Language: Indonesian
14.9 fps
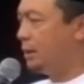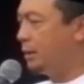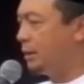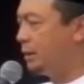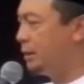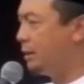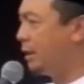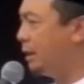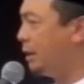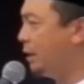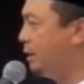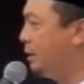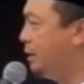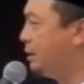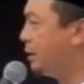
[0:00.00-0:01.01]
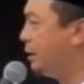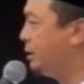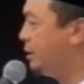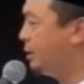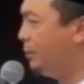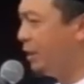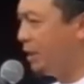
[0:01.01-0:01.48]
Ketika anak ini
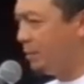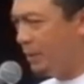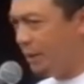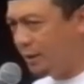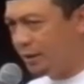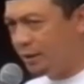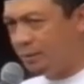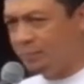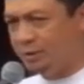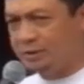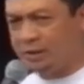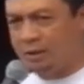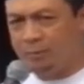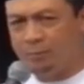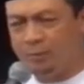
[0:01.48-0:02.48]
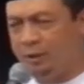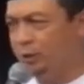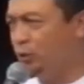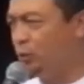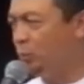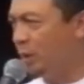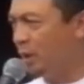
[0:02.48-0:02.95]
ditanya bagaimana Anda bisa
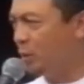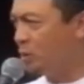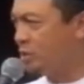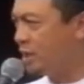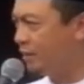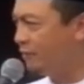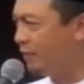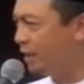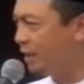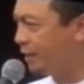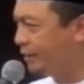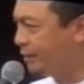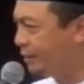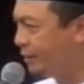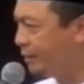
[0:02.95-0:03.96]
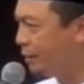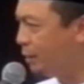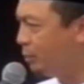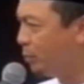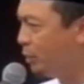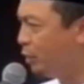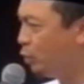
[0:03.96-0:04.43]
begitu bagus hafalannya
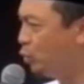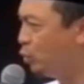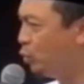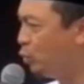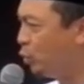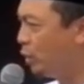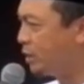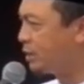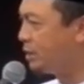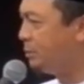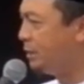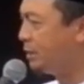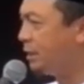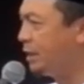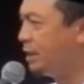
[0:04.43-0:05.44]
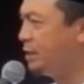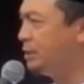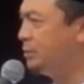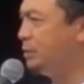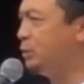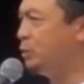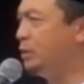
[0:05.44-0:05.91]
dan begitu kuat sementara
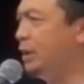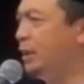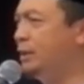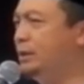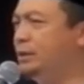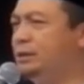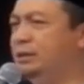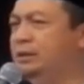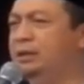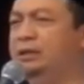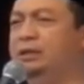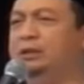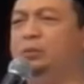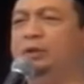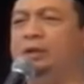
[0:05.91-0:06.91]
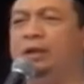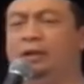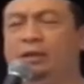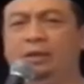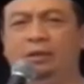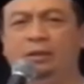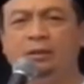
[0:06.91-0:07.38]
sebetulnya Anda tinggal di
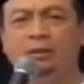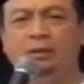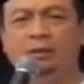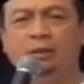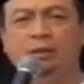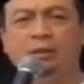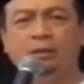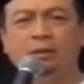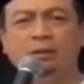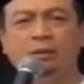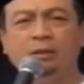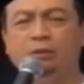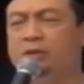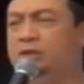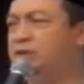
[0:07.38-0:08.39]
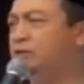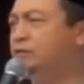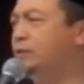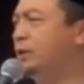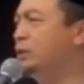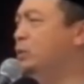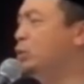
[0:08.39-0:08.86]
wilayah Uni
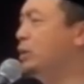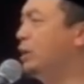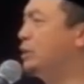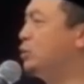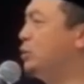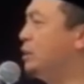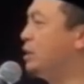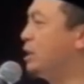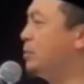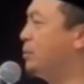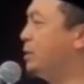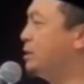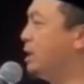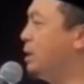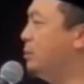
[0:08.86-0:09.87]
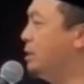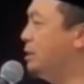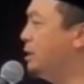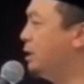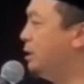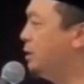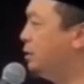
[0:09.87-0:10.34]
Soviet dulu yang sudah terpecah
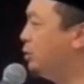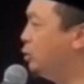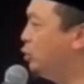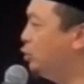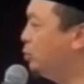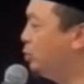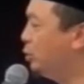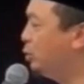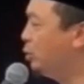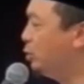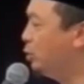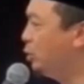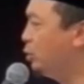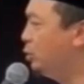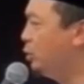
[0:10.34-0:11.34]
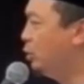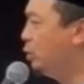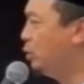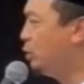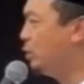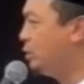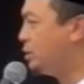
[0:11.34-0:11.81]
menjadi 70
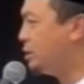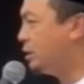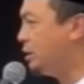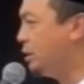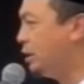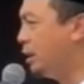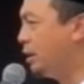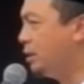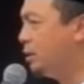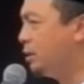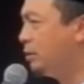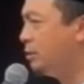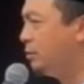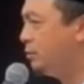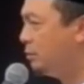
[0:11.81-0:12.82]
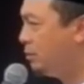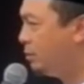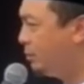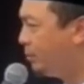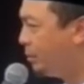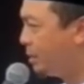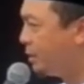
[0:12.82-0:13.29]
sekian
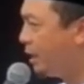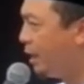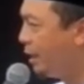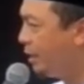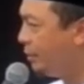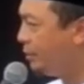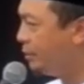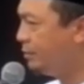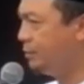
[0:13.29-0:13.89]
pecahan.